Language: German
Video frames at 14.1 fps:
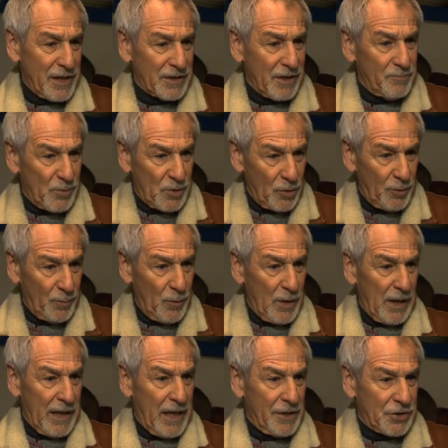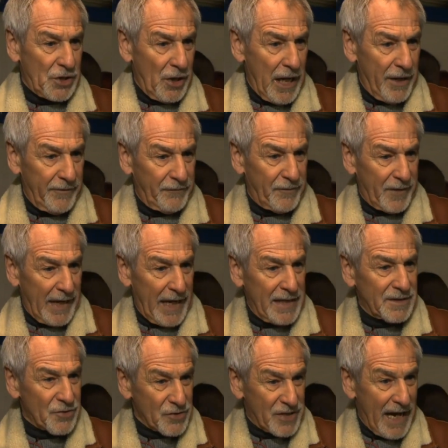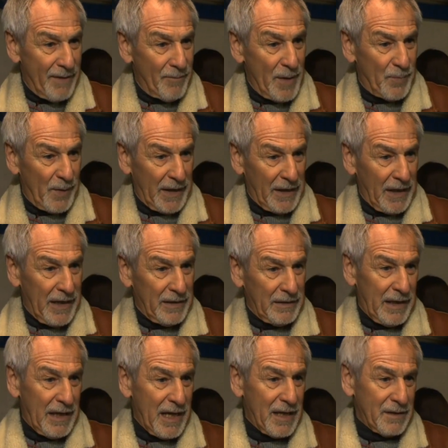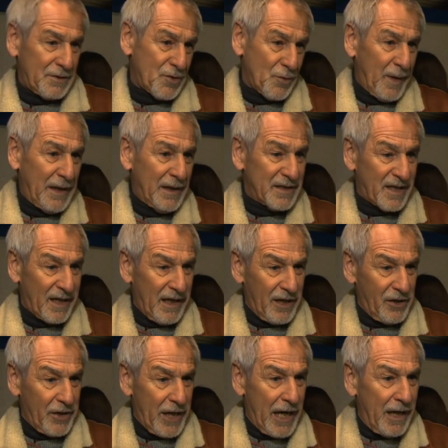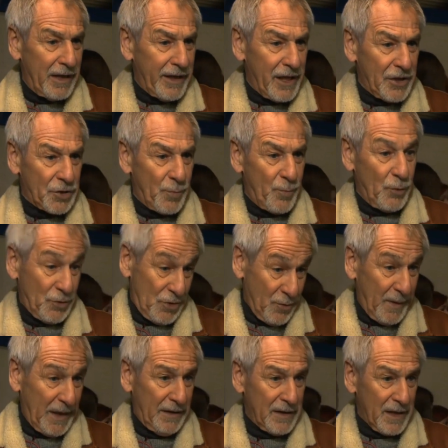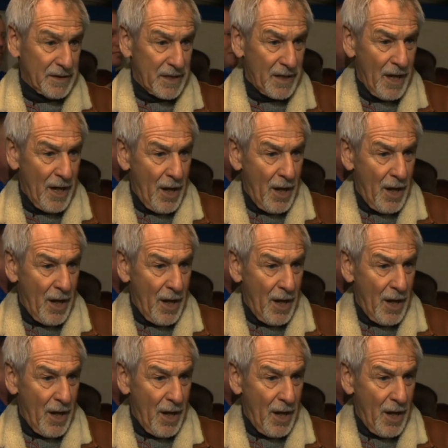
also im Südburgenland schon einen Verein zusammenbringen, der zumindest Regionalliga spielt, zumindest.